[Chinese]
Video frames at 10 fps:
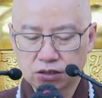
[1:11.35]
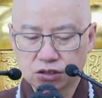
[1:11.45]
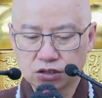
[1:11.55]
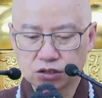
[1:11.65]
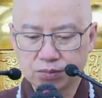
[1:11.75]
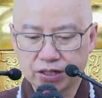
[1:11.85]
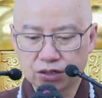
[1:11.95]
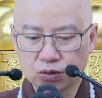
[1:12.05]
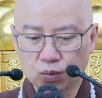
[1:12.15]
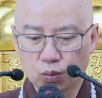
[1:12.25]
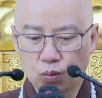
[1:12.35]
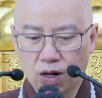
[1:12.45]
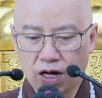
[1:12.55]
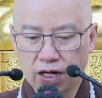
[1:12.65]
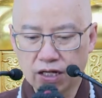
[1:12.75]
是名
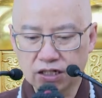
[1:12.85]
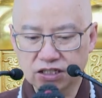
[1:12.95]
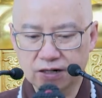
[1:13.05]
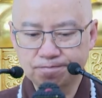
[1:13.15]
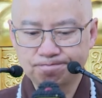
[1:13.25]
外忍。